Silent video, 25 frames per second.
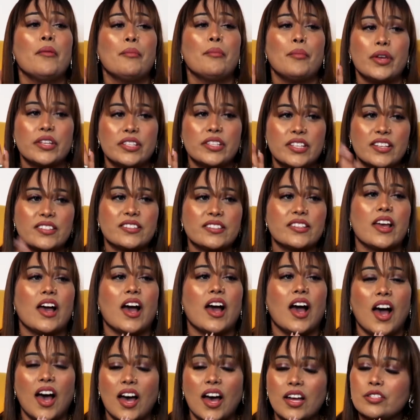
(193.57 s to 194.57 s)
मैं जैसे
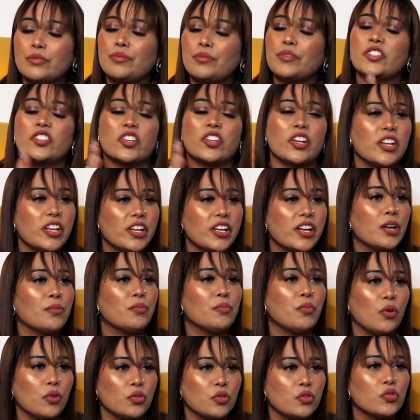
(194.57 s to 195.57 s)
आज भी चंडीगढ़
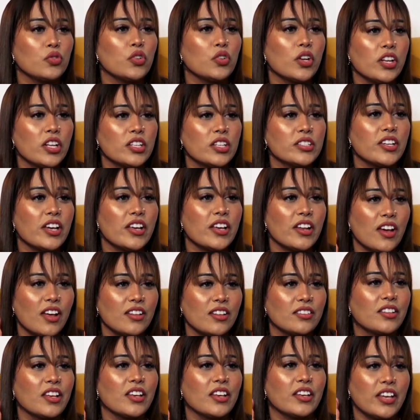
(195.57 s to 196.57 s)
पहुंचूंगी ना चाहे
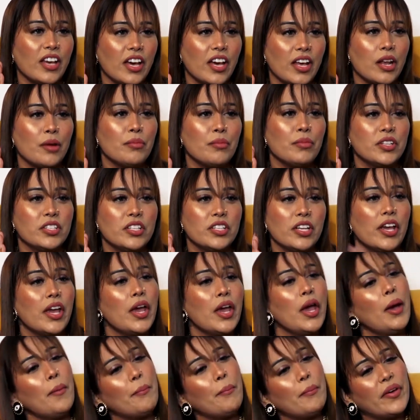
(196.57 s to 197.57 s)
रात के 11 बजे
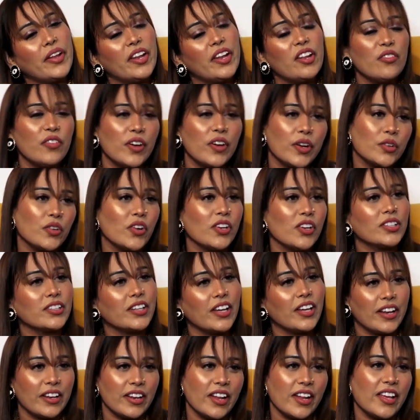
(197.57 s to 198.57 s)
मैंने वर्कआउट
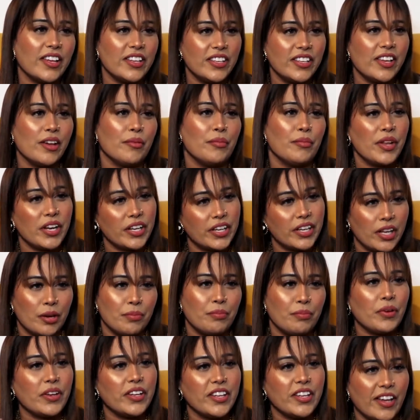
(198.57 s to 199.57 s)
करना ही है मेरे घर
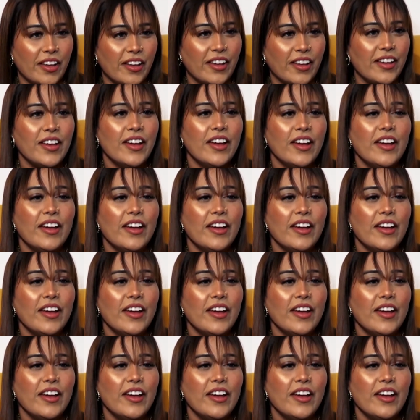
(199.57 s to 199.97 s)
पे ही है